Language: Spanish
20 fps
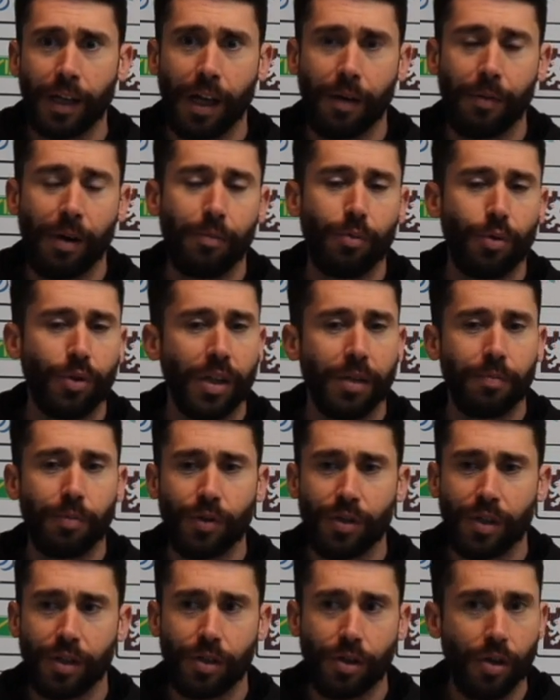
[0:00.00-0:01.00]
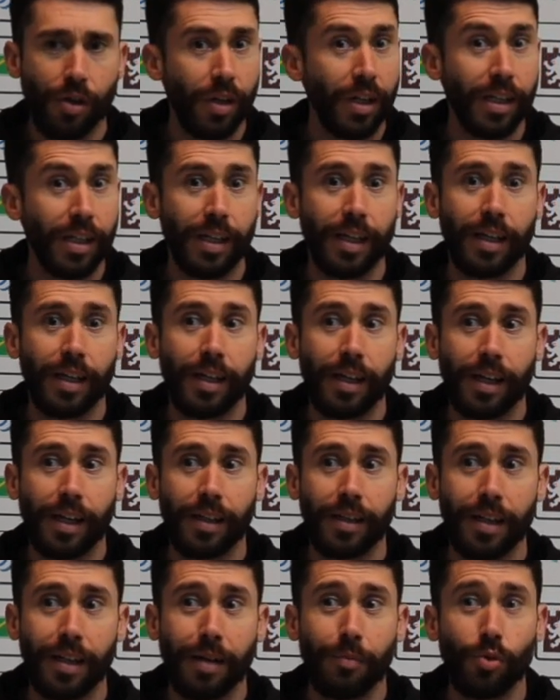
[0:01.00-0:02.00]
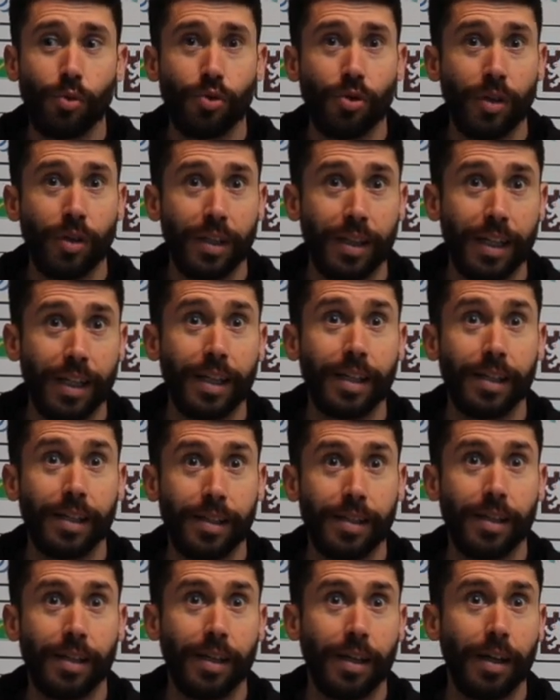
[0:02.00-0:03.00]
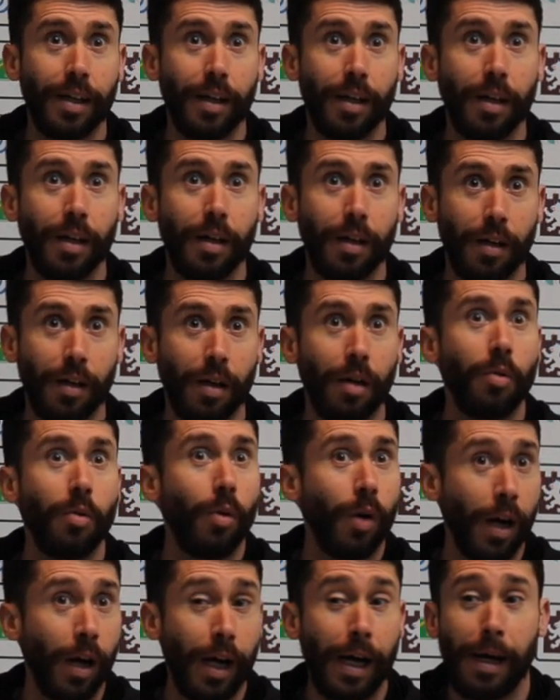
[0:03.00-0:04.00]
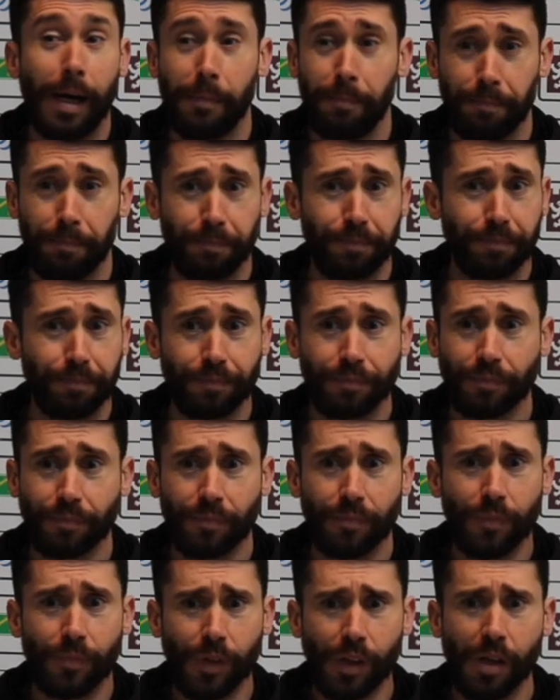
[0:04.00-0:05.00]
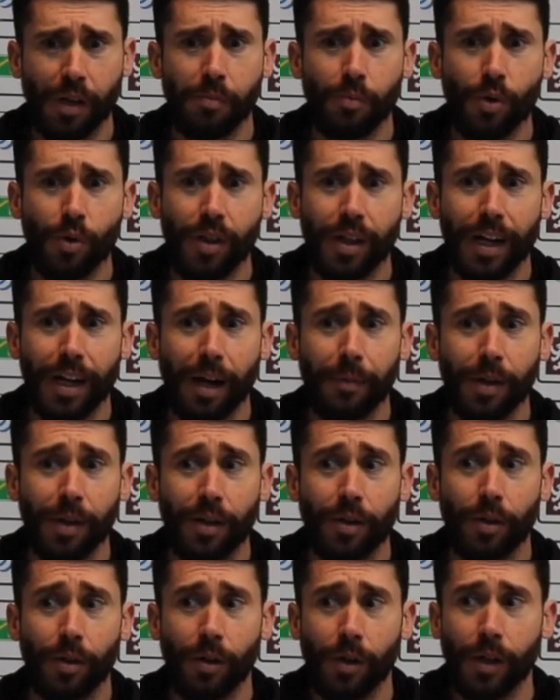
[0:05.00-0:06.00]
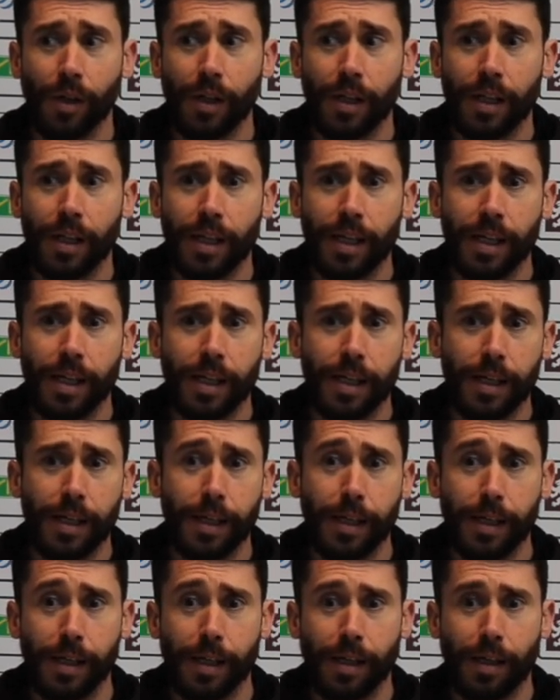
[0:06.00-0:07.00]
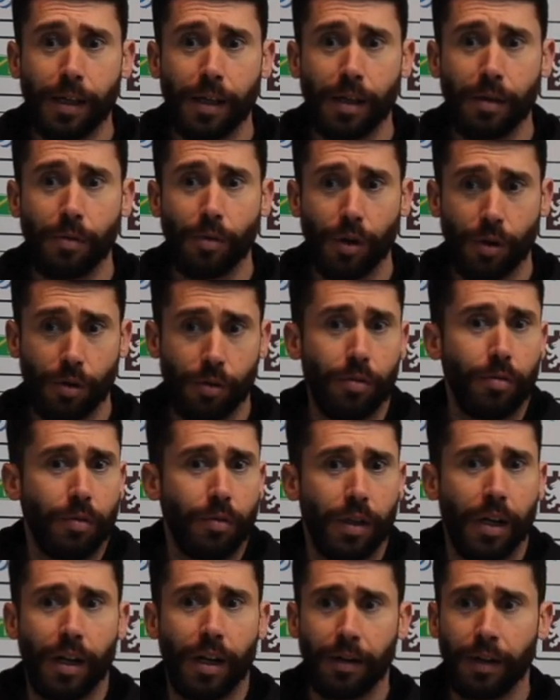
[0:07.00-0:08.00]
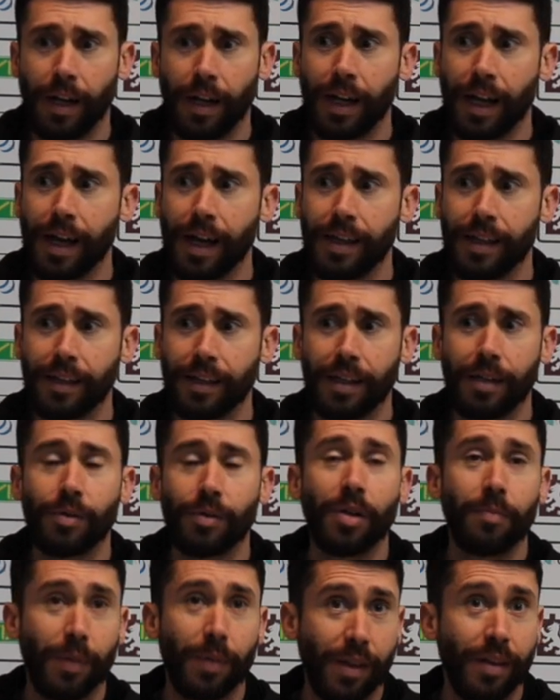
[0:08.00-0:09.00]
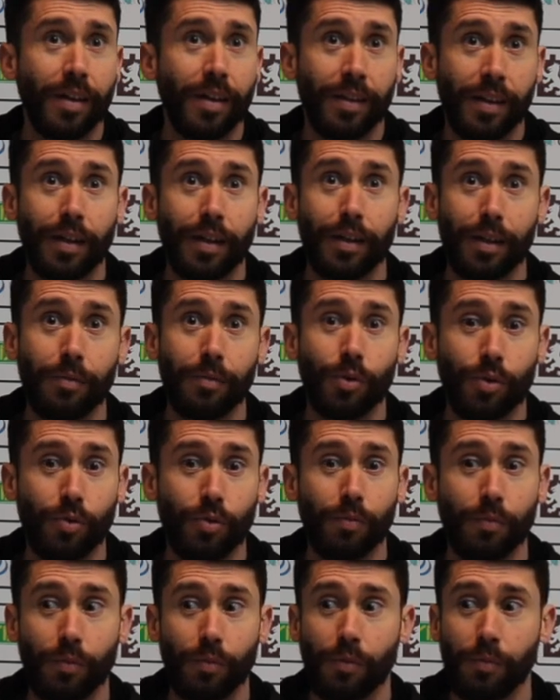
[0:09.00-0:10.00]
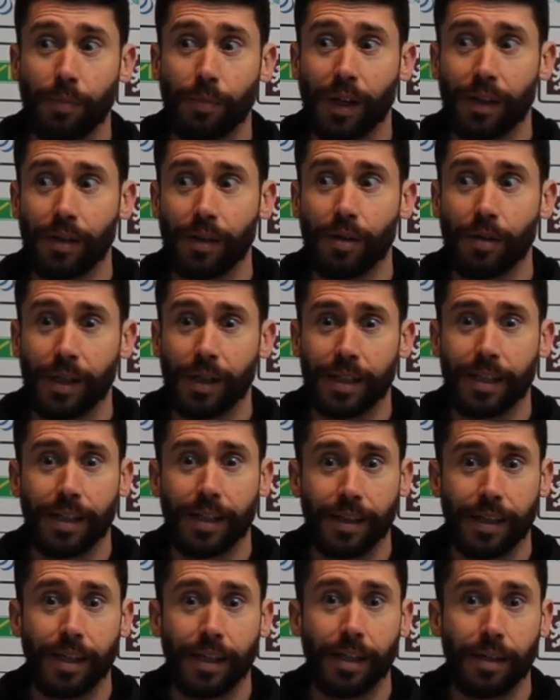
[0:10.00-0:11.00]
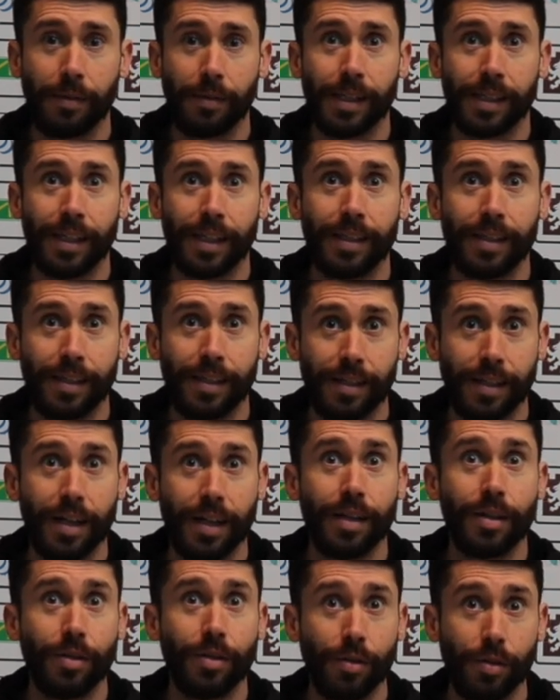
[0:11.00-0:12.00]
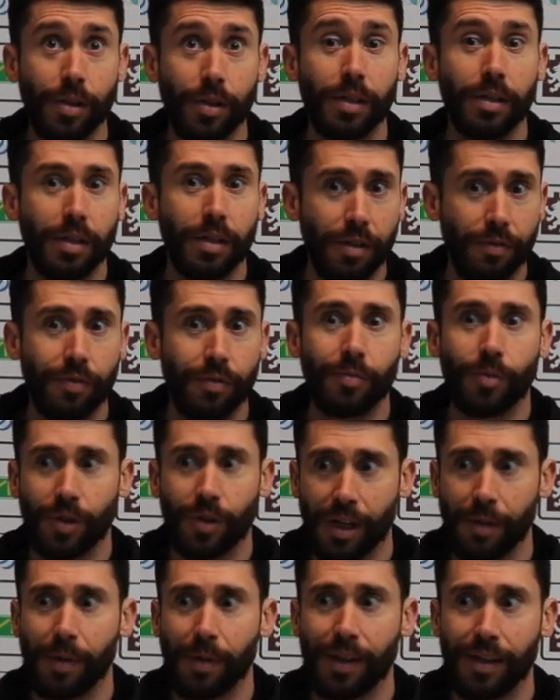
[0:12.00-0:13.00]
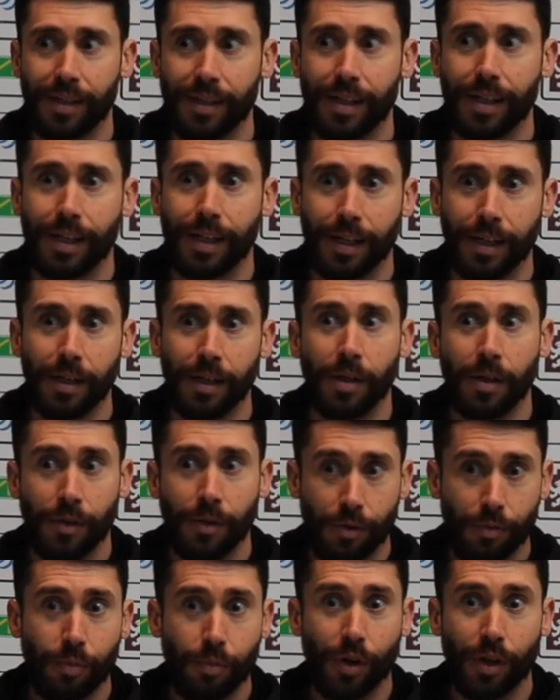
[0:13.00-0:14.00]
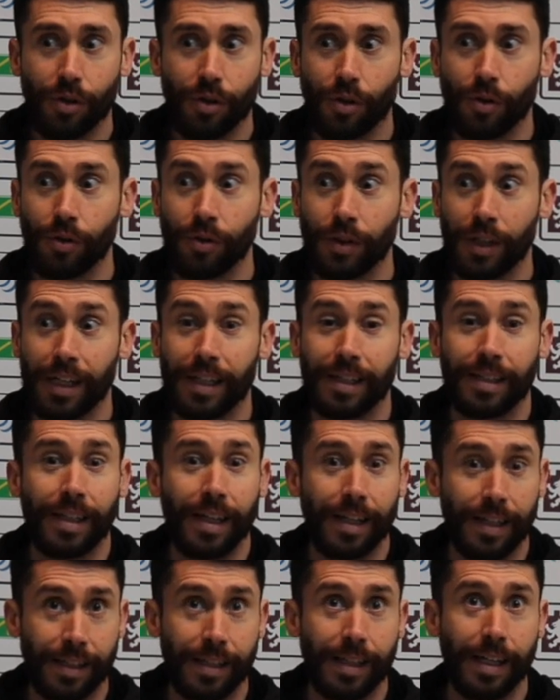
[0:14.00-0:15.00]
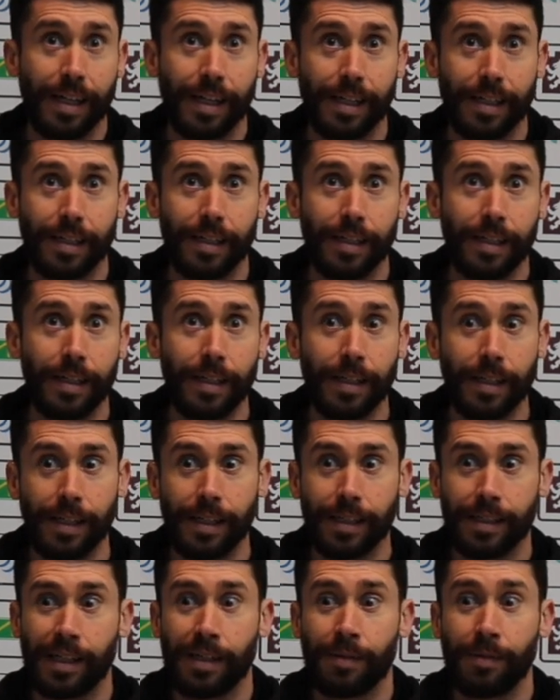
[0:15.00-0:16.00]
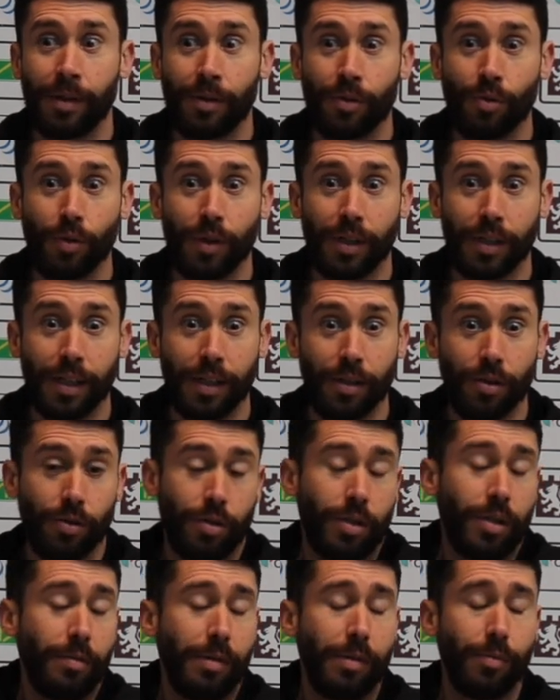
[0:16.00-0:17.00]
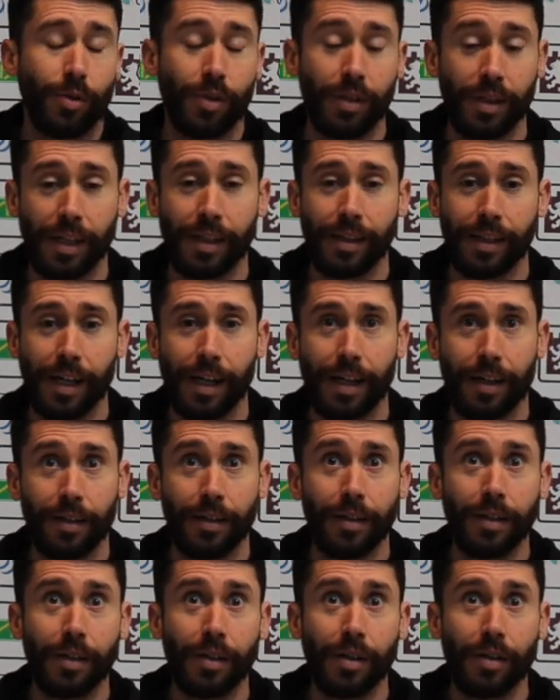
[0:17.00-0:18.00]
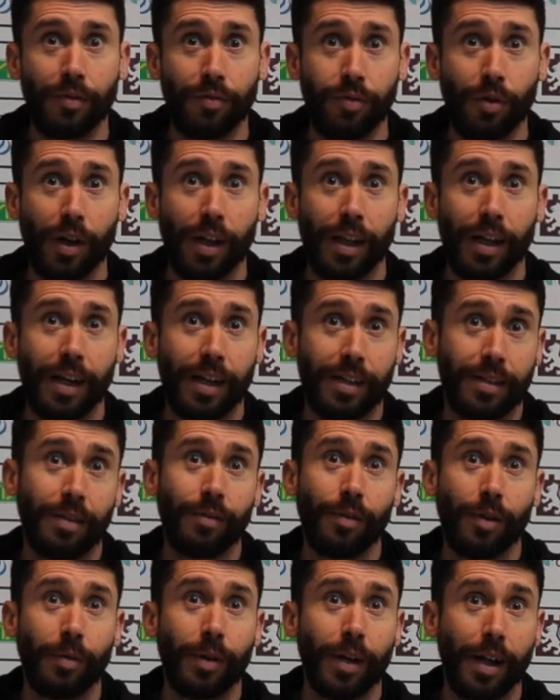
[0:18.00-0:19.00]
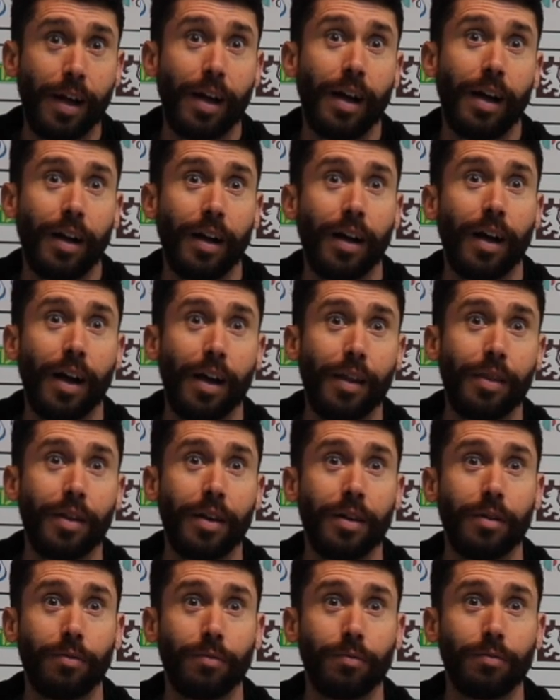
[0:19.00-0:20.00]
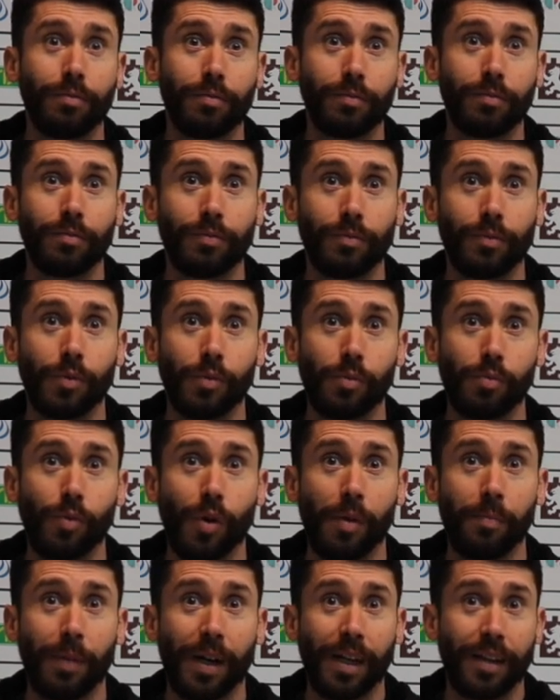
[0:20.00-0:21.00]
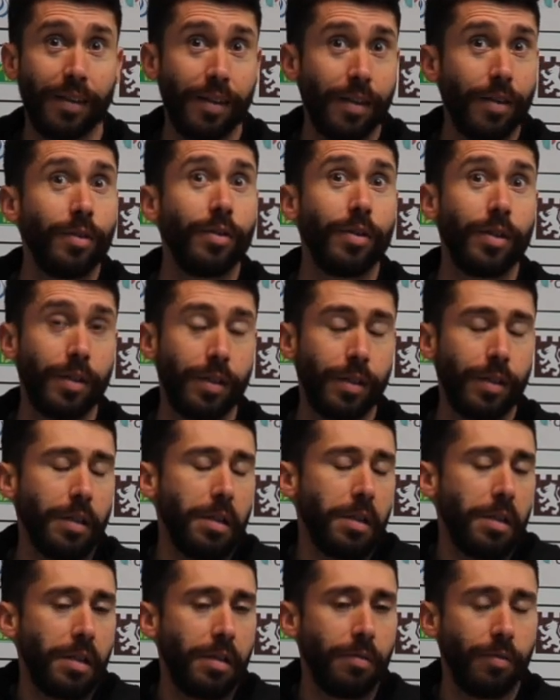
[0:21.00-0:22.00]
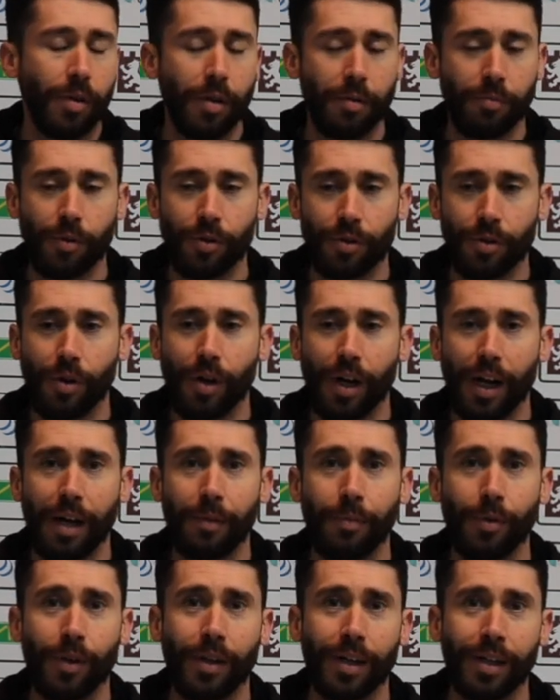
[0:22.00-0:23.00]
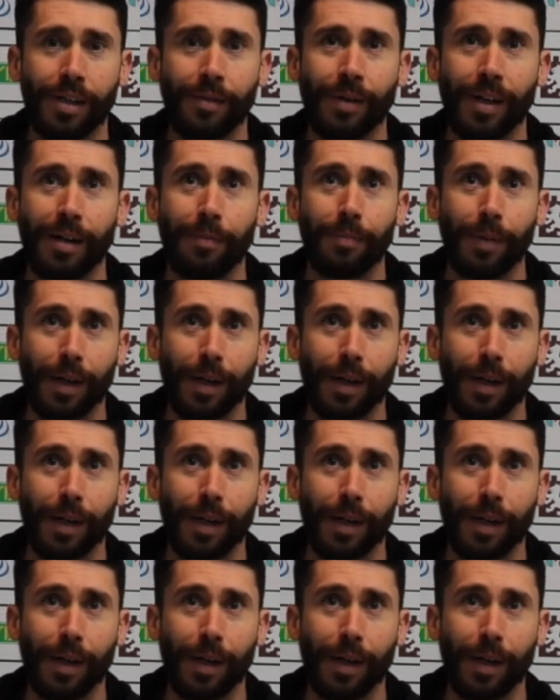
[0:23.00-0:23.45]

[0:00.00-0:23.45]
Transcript: va a muchas posesiones, que, tira mucho de tres, eh, que juega muy dinámico y, bueno, en, la ida tenemos el precedente que hicimos un, partido bastante, bastante serio y, fuimos capaces de, un poquito contrarrestar estas, estas virtudes de ellos y vamos a intentar fuera de casa volver a, hacer un, buen partido y, bueno, pues ojalá poder llevar el